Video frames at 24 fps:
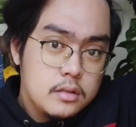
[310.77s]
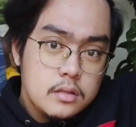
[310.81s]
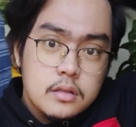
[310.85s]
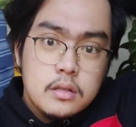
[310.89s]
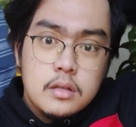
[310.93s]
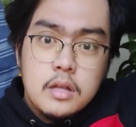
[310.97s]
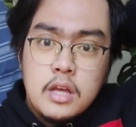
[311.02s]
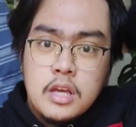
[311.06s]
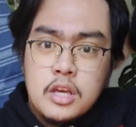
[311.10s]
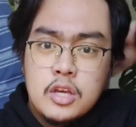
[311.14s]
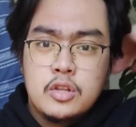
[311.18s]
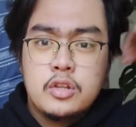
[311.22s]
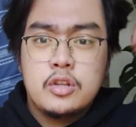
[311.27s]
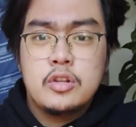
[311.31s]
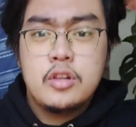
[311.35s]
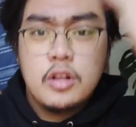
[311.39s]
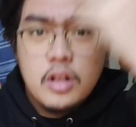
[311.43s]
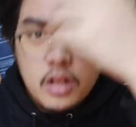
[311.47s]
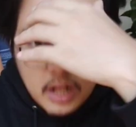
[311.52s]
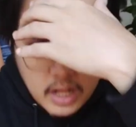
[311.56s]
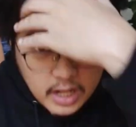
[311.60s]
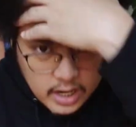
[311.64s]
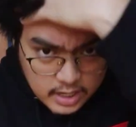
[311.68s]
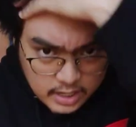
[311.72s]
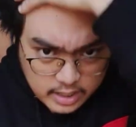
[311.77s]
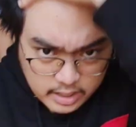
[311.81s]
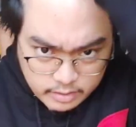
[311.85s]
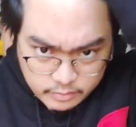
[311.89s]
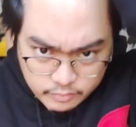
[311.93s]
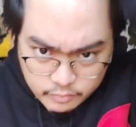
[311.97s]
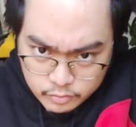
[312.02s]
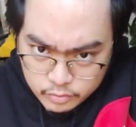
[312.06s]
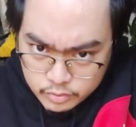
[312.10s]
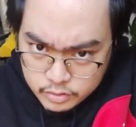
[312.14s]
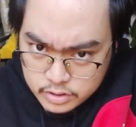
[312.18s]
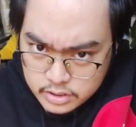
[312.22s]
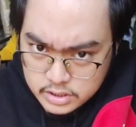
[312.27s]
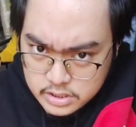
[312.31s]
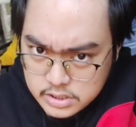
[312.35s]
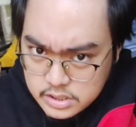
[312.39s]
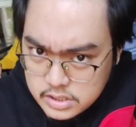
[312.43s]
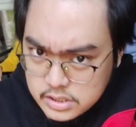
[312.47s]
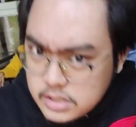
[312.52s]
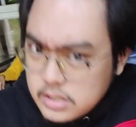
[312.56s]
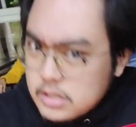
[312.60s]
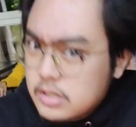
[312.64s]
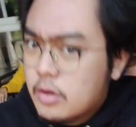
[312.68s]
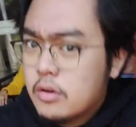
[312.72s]
Thank you to Lala for this
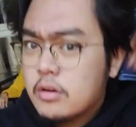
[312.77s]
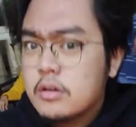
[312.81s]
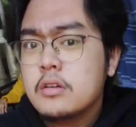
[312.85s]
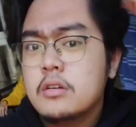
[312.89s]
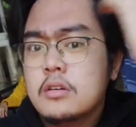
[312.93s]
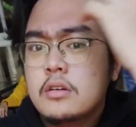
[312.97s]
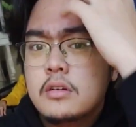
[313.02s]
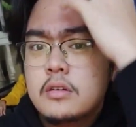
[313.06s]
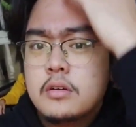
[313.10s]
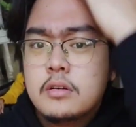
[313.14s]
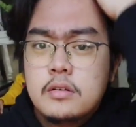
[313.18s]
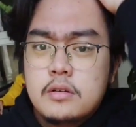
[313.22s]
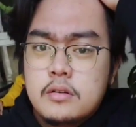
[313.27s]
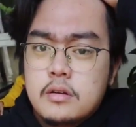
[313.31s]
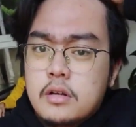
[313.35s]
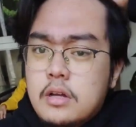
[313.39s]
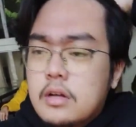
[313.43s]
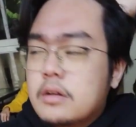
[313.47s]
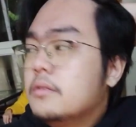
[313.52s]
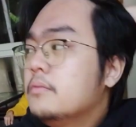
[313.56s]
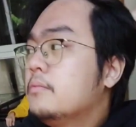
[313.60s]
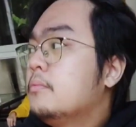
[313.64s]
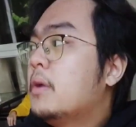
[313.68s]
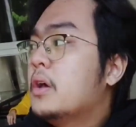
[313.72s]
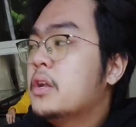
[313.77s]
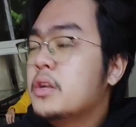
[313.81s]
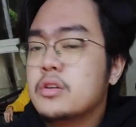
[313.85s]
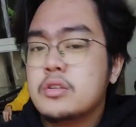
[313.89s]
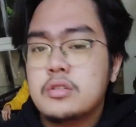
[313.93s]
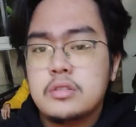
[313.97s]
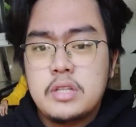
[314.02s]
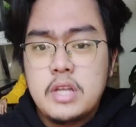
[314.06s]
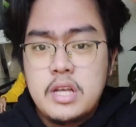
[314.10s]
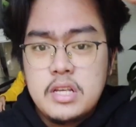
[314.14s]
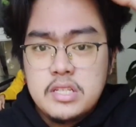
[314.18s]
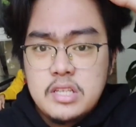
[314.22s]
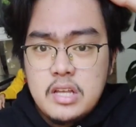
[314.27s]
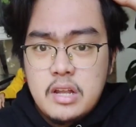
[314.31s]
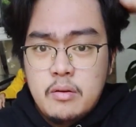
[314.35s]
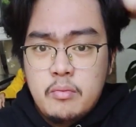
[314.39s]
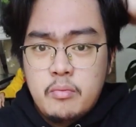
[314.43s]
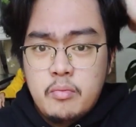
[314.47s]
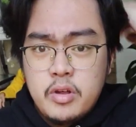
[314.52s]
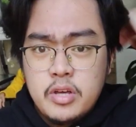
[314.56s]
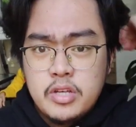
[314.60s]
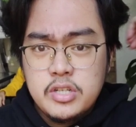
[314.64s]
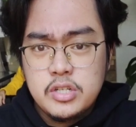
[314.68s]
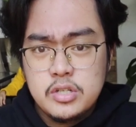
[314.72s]
Mother's Day
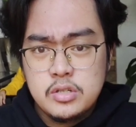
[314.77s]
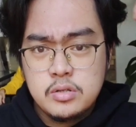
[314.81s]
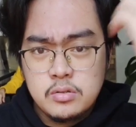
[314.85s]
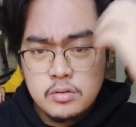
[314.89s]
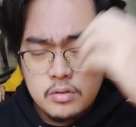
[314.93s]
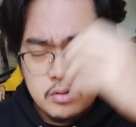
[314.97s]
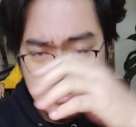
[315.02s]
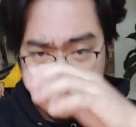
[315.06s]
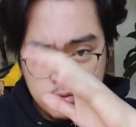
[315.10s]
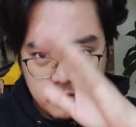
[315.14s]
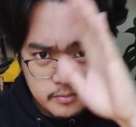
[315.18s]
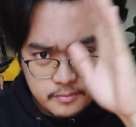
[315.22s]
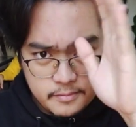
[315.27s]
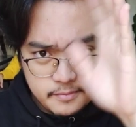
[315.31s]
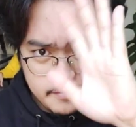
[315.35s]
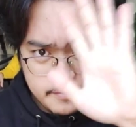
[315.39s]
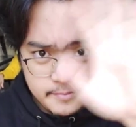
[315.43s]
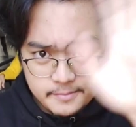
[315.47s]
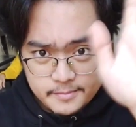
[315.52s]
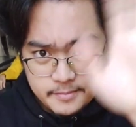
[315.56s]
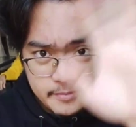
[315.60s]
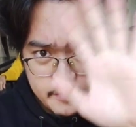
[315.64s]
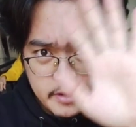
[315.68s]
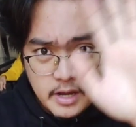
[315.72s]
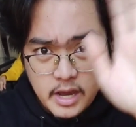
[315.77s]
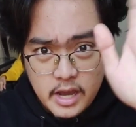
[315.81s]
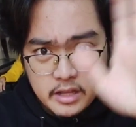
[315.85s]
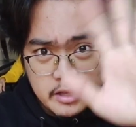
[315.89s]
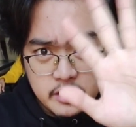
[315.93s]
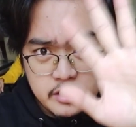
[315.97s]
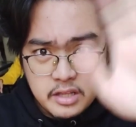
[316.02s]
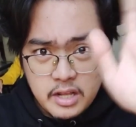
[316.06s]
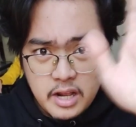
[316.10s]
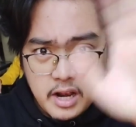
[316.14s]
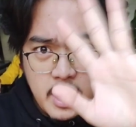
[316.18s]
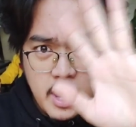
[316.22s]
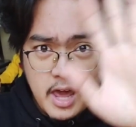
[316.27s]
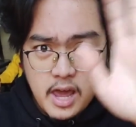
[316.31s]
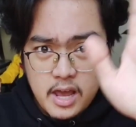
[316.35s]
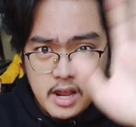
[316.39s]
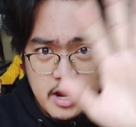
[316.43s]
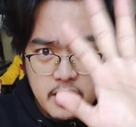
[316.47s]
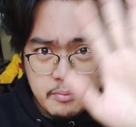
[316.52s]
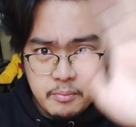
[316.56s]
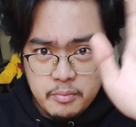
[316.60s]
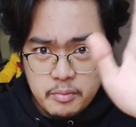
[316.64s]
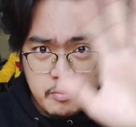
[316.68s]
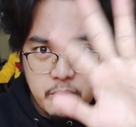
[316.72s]
celebration. Kahit pala,
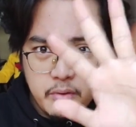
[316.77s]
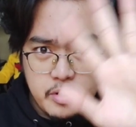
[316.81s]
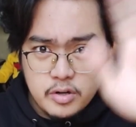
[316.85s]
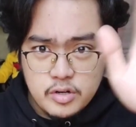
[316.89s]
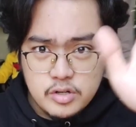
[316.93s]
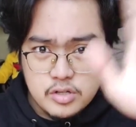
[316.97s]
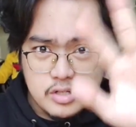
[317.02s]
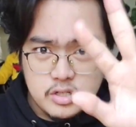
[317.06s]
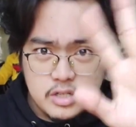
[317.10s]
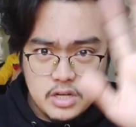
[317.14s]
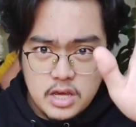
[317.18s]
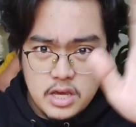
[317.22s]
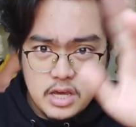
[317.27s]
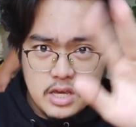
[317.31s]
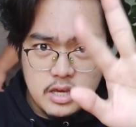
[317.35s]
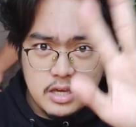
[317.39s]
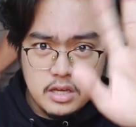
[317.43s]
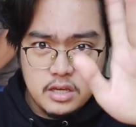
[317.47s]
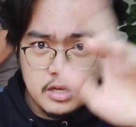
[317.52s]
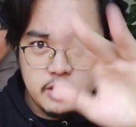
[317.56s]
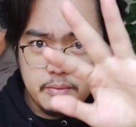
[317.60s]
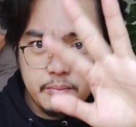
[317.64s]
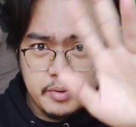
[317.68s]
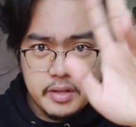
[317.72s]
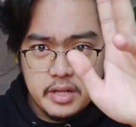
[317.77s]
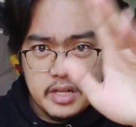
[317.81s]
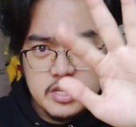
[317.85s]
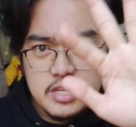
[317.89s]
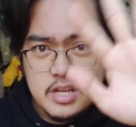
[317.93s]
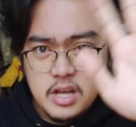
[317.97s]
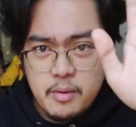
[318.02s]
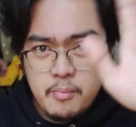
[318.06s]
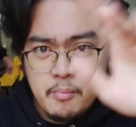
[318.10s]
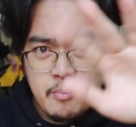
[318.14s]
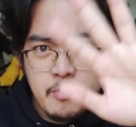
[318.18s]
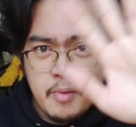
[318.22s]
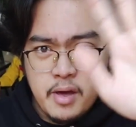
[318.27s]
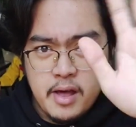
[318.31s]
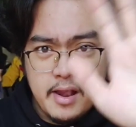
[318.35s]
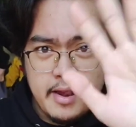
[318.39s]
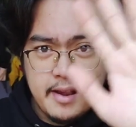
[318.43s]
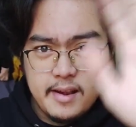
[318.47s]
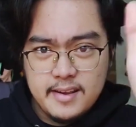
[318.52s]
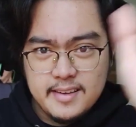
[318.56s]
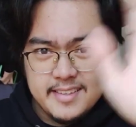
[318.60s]
alam yung Mother's Day, pala sa kambal.